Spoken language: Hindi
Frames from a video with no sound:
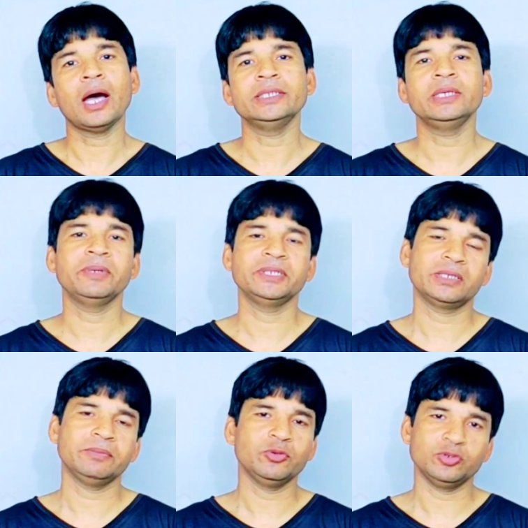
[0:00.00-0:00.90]
आधे
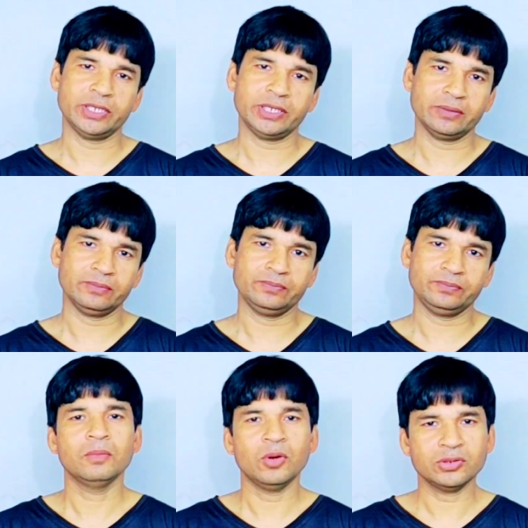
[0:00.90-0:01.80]
बजट में हो
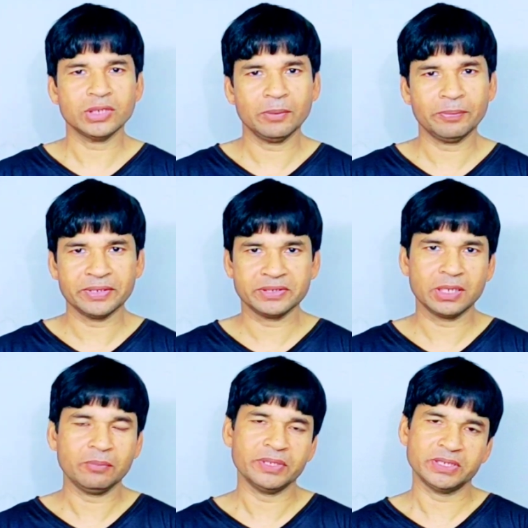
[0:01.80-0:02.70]
जाएगा बहुत सारे पैसे
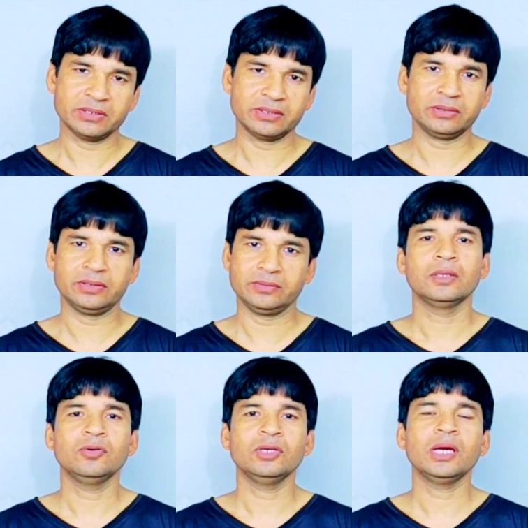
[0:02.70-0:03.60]
आप बचा सकते हैं
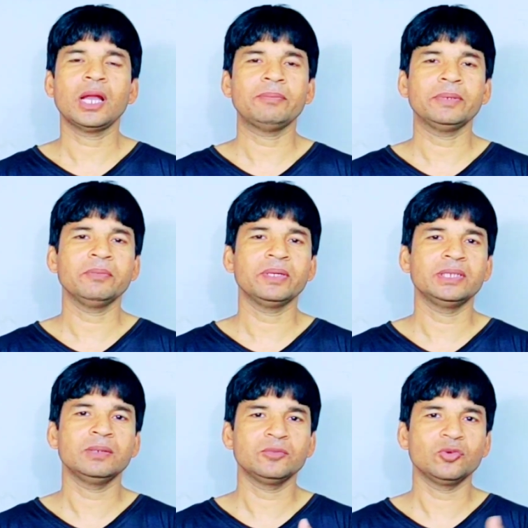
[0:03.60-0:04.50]
क्योंकि अगर आप एक
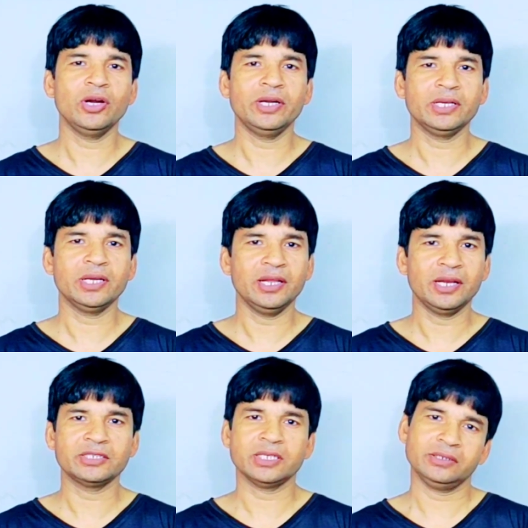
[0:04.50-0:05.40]
मध्यम क्वालिटी का
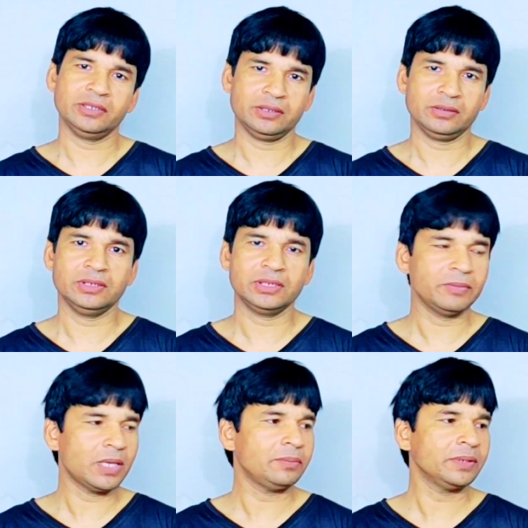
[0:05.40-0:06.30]
लेना चाहते हैं
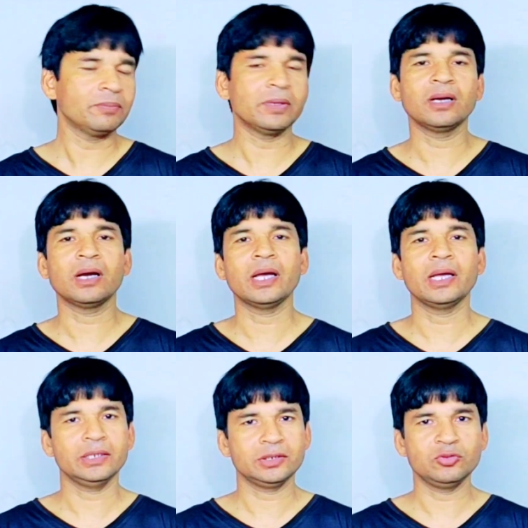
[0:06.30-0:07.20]
जिसमें आप एक पंखा
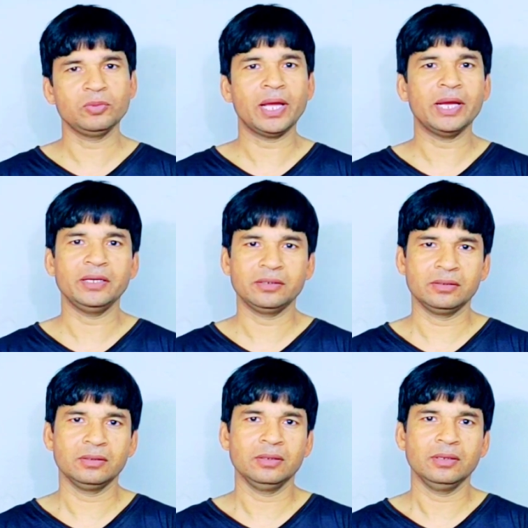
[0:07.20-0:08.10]
एक ट्यूबलाइट
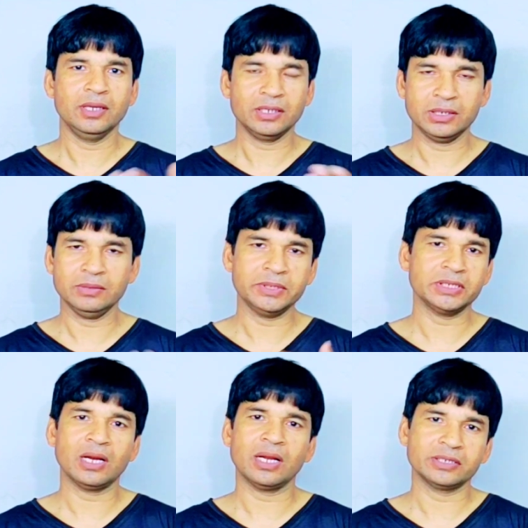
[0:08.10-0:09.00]
एक टी
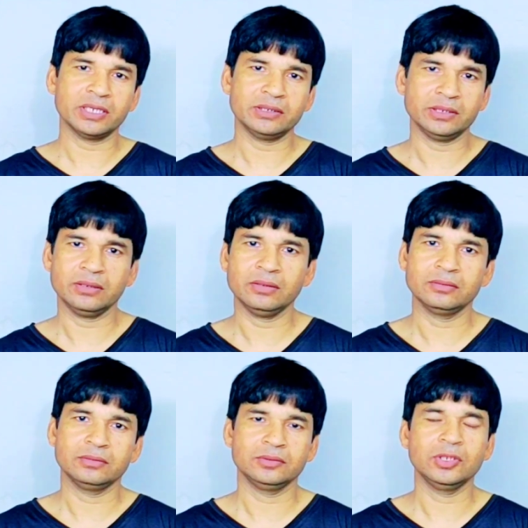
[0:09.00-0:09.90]
चलाना चाहते हैं
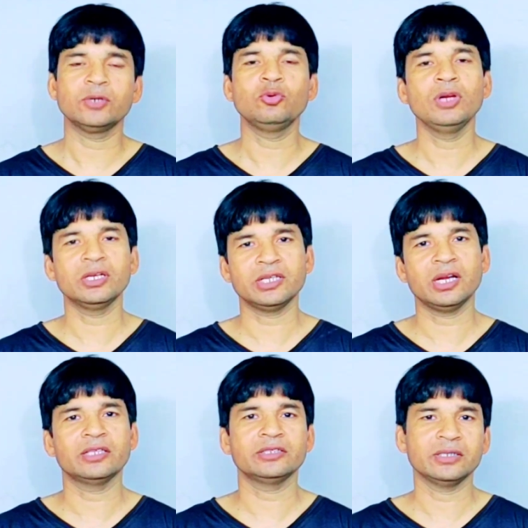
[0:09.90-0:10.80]
एक कूलर
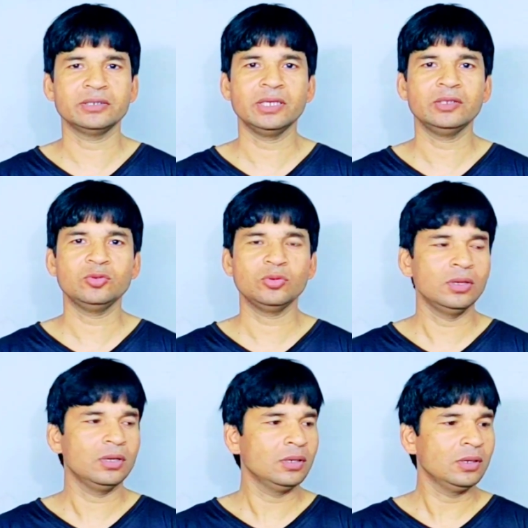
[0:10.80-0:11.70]
चलाना चाहते हैं तो
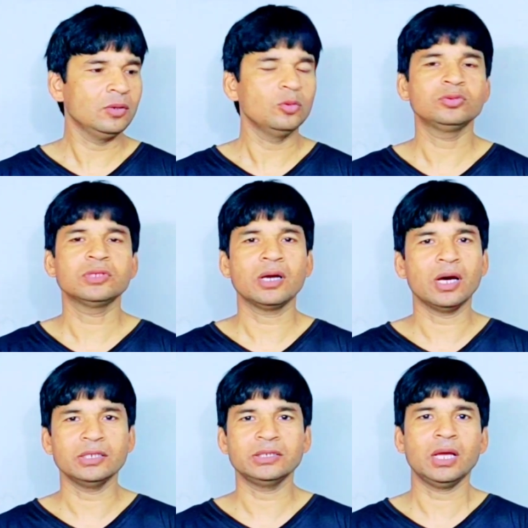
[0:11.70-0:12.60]
उसका
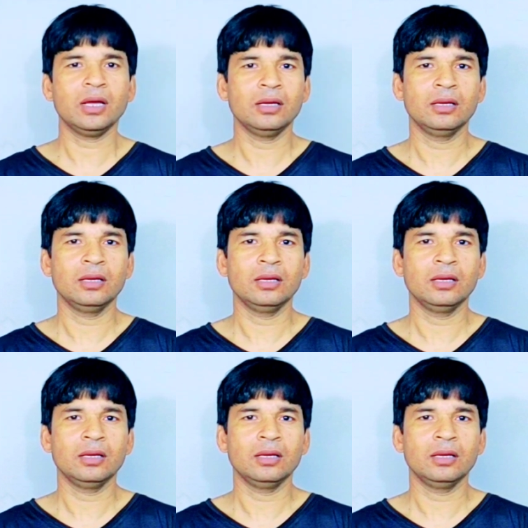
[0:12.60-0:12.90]
खर्चा